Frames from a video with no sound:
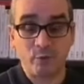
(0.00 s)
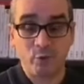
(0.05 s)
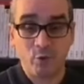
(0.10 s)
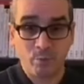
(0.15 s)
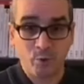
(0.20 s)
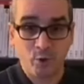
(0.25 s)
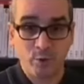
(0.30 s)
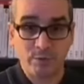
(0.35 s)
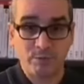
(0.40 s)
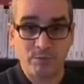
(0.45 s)

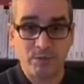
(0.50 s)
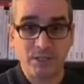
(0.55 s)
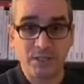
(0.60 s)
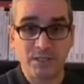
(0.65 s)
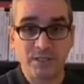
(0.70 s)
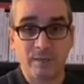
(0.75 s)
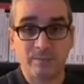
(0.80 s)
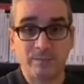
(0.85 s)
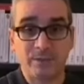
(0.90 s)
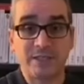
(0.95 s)
Le Premier
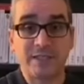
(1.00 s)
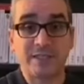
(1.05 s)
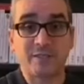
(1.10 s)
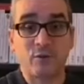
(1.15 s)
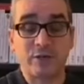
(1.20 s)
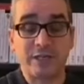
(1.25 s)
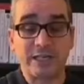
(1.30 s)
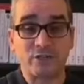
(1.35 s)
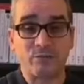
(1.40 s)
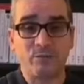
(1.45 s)
ministre a pris des
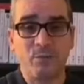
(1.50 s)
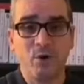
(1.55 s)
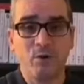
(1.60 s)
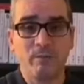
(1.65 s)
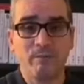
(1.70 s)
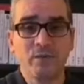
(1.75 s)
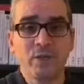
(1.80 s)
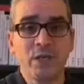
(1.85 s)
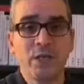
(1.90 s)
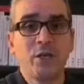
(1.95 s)

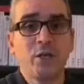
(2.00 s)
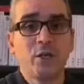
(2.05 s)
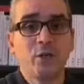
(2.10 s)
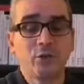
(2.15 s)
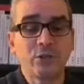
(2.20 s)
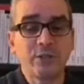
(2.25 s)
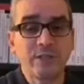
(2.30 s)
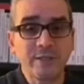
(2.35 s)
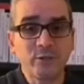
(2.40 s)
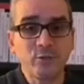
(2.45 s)
engagements
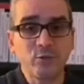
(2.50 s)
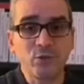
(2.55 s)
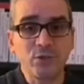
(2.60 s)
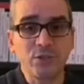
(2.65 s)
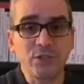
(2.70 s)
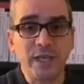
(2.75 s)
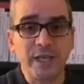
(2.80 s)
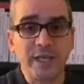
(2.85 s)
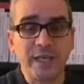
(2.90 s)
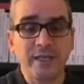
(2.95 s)

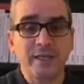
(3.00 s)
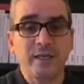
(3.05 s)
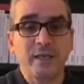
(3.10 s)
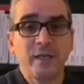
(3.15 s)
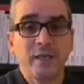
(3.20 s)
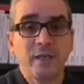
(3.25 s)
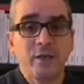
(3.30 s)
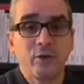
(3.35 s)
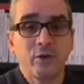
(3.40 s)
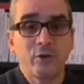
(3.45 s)
d'étudier
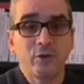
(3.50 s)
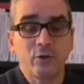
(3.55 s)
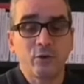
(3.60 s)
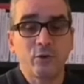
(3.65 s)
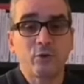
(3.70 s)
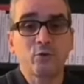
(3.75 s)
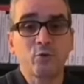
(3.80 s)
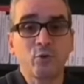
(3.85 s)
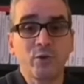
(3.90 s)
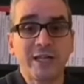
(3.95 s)
euh,
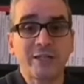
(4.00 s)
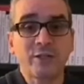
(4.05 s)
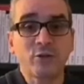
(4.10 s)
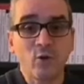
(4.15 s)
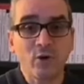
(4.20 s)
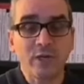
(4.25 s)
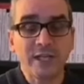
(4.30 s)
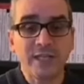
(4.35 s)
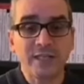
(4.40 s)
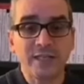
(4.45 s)
en tout cas
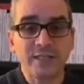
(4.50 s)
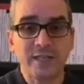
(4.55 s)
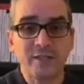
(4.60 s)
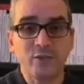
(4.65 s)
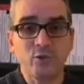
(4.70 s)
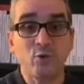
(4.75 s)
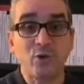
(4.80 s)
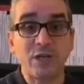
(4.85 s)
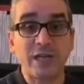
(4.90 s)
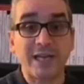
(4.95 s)
d'enquêter
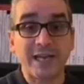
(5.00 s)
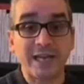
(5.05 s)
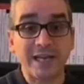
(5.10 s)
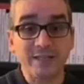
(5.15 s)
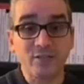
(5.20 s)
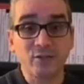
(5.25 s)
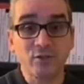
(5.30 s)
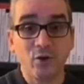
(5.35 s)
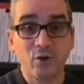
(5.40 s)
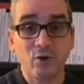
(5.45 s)
sur les
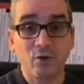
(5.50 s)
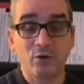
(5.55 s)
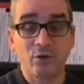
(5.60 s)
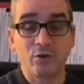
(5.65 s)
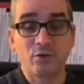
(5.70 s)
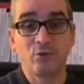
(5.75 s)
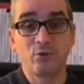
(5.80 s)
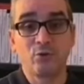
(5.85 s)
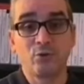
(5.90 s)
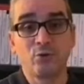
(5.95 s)
raisons
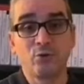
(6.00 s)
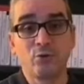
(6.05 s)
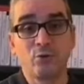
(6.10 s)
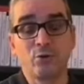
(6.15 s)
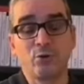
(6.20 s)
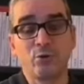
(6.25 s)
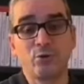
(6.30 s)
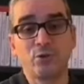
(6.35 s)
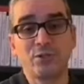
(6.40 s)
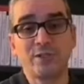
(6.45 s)
euh,
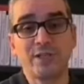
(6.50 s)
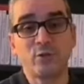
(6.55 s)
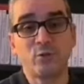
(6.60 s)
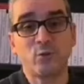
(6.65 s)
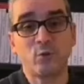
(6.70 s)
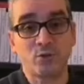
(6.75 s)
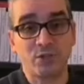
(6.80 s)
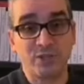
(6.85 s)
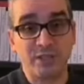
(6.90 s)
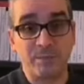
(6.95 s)
de euh, cette
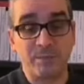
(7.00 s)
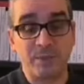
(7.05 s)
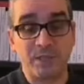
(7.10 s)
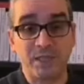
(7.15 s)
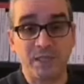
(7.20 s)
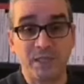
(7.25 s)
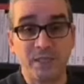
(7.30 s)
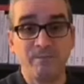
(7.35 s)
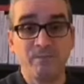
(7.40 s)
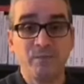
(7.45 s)
hausse des
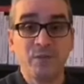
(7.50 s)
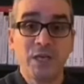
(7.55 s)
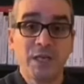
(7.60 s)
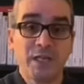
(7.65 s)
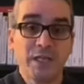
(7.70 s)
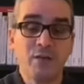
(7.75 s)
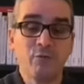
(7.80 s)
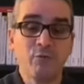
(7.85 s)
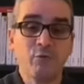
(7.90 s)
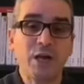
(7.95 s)
prix.
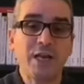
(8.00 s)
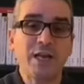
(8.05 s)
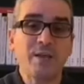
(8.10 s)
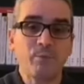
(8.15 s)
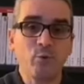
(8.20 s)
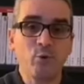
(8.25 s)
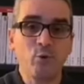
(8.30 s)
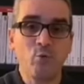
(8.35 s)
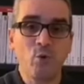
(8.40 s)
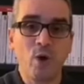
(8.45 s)
Il faut aller
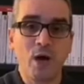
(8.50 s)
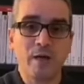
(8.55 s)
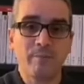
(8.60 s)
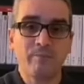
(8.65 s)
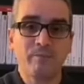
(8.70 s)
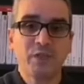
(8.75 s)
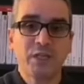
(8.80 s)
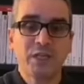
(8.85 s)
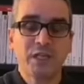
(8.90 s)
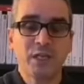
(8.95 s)
plus
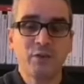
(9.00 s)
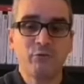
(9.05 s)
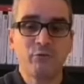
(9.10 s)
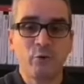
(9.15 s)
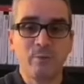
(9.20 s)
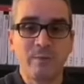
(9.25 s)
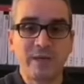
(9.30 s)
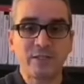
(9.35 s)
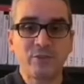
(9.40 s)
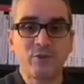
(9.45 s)
loin, il
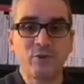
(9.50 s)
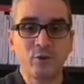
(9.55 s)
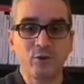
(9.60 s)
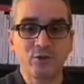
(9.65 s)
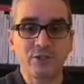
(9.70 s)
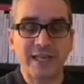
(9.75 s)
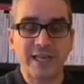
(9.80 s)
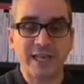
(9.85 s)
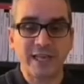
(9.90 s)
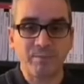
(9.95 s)
faut maintenant
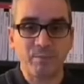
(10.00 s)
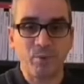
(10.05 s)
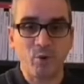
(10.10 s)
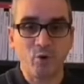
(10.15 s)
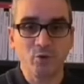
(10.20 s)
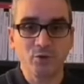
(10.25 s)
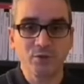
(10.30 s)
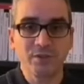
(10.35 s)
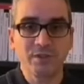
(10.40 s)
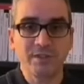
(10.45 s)
des
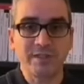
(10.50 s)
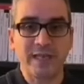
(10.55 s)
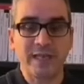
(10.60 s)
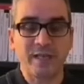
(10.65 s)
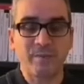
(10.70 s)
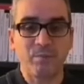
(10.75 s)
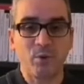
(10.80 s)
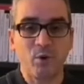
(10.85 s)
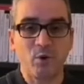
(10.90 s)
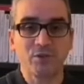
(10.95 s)
réponses, des
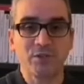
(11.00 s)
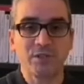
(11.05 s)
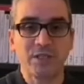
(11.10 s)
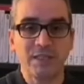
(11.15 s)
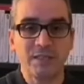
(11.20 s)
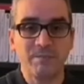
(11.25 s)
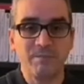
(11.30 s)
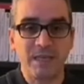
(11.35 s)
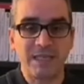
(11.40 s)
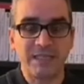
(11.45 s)
réponses
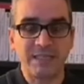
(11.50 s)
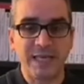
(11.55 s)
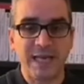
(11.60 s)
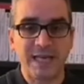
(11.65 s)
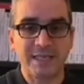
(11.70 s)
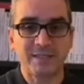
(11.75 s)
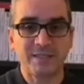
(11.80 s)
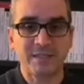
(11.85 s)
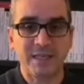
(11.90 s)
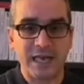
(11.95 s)

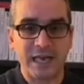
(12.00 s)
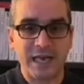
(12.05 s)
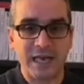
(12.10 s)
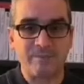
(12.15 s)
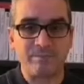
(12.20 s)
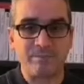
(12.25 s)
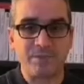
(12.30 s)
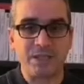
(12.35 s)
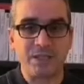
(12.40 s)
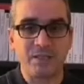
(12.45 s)
immédiates,
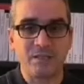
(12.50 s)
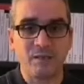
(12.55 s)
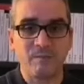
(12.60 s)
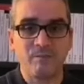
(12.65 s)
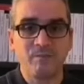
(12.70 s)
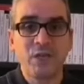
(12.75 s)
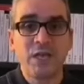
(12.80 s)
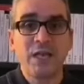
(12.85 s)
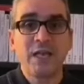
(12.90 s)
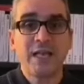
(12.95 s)
rapides,
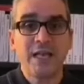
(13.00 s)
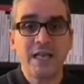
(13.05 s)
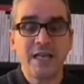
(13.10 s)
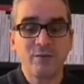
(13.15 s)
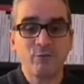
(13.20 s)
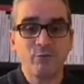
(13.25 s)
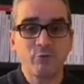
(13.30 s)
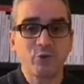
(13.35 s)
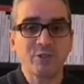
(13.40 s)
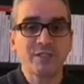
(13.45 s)
et
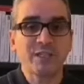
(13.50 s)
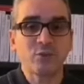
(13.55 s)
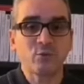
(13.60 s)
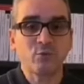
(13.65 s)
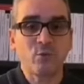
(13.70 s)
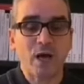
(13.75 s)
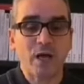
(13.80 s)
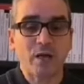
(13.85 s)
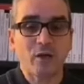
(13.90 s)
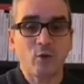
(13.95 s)
il faut que ça
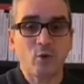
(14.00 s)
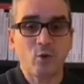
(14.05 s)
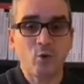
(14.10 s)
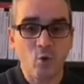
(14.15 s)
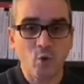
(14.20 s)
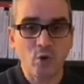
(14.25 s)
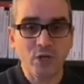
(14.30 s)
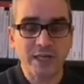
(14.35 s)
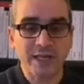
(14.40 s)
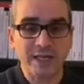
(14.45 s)
soit
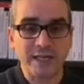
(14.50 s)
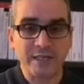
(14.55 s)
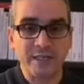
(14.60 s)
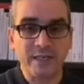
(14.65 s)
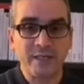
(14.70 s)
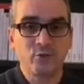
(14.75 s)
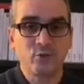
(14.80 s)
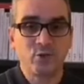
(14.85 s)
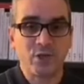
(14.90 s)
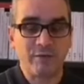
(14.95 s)
concret.
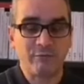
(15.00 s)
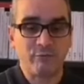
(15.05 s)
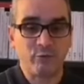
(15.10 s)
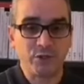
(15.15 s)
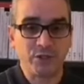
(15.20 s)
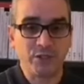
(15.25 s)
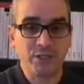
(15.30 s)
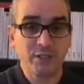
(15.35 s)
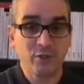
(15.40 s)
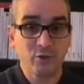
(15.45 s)
Cela
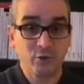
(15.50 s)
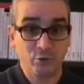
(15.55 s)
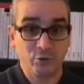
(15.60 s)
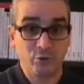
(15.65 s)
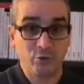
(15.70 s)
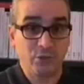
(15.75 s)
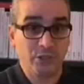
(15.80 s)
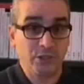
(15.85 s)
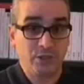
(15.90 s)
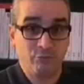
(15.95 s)
veut dire
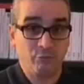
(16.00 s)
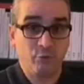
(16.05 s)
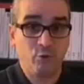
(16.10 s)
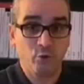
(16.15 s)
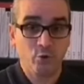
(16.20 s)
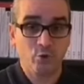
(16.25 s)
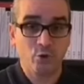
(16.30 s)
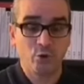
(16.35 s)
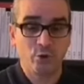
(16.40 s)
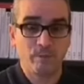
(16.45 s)
qu'il
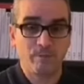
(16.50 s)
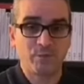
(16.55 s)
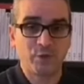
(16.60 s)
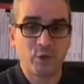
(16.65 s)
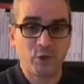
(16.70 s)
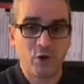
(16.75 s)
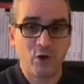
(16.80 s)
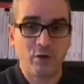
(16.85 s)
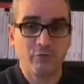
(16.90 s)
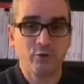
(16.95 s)
faut que
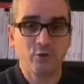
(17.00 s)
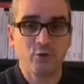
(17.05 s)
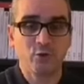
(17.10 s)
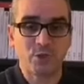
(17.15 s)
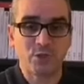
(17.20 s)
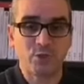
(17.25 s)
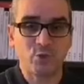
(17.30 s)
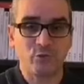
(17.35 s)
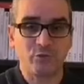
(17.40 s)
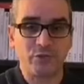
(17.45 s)
l'offre
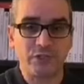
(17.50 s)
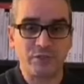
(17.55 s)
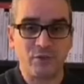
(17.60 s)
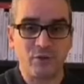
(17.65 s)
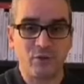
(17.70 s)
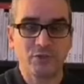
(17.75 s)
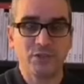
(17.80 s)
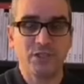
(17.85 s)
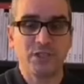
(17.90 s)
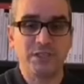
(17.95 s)
soit
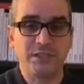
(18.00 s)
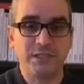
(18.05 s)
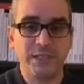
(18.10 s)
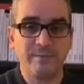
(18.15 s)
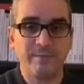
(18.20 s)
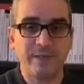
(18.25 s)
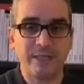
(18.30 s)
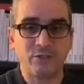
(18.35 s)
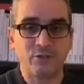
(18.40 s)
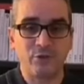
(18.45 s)
suffisante
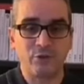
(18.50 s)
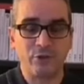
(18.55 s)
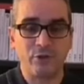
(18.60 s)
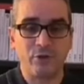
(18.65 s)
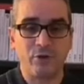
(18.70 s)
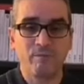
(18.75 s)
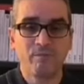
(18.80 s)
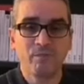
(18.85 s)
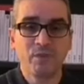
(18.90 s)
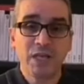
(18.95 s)
dès
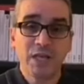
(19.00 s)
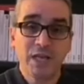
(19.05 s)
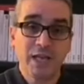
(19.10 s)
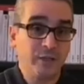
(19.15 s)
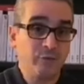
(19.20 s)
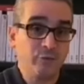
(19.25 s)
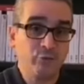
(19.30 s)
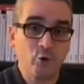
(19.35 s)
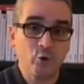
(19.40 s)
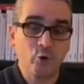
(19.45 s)
maintenant,
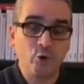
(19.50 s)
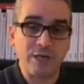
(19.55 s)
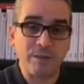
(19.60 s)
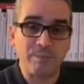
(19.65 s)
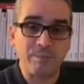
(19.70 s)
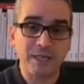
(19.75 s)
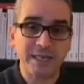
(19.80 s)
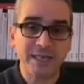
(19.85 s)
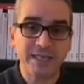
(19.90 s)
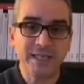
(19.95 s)
et il faut que
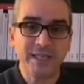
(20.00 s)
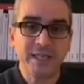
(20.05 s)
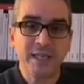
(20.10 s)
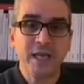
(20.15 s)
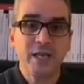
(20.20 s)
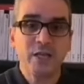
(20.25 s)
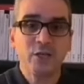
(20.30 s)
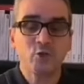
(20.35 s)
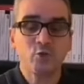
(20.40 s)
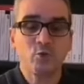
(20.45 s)
les prix
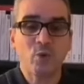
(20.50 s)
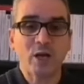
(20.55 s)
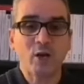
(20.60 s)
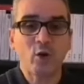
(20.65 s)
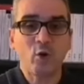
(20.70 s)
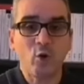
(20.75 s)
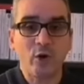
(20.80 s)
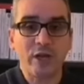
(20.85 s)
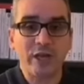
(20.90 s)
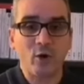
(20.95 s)
soient
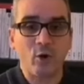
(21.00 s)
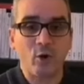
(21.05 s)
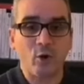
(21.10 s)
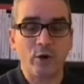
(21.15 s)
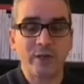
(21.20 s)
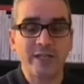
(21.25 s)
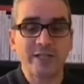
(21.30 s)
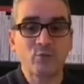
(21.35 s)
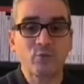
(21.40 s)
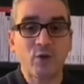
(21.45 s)

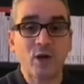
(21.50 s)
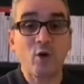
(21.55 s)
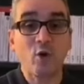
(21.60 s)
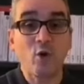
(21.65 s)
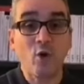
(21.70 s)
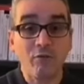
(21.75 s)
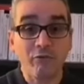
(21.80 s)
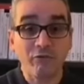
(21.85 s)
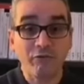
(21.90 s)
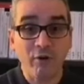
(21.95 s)
cohérents et soient
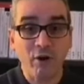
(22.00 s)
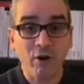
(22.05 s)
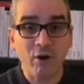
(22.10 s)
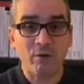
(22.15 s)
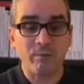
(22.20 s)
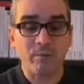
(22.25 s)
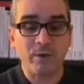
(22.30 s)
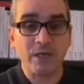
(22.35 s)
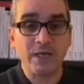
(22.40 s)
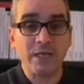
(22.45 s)

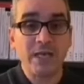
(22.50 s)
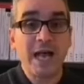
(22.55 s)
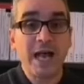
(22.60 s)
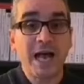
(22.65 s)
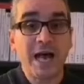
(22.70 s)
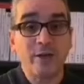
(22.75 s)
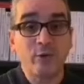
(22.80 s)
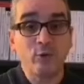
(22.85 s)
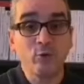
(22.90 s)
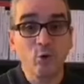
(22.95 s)
conformes
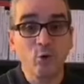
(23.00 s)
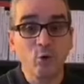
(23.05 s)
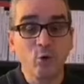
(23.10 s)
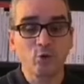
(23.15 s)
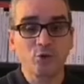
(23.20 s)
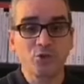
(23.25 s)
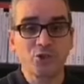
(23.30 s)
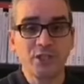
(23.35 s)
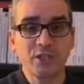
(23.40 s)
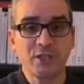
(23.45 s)
à une
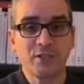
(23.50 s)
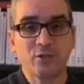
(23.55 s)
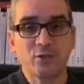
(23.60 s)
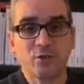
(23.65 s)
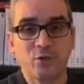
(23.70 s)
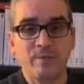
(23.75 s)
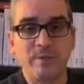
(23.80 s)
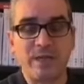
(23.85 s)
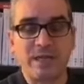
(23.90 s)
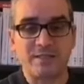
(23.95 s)
logique
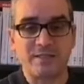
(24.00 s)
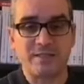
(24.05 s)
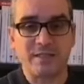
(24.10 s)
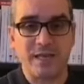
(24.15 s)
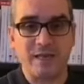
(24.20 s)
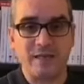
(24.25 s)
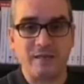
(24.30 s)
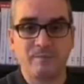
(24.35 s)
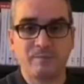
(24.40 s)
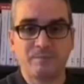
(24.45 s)

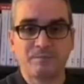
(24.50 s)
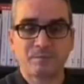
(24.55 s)
commerciale.